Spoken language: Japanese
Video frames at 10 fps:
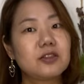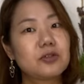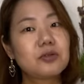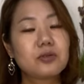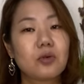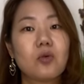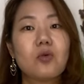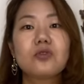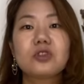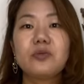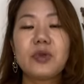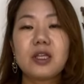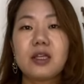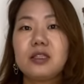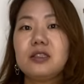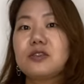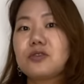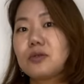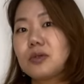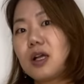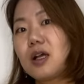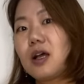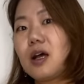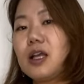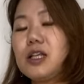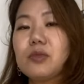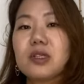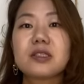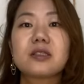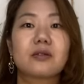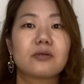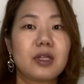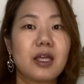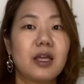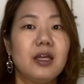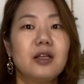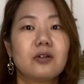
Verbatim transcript: ねちょっと大きめな印象がありましたので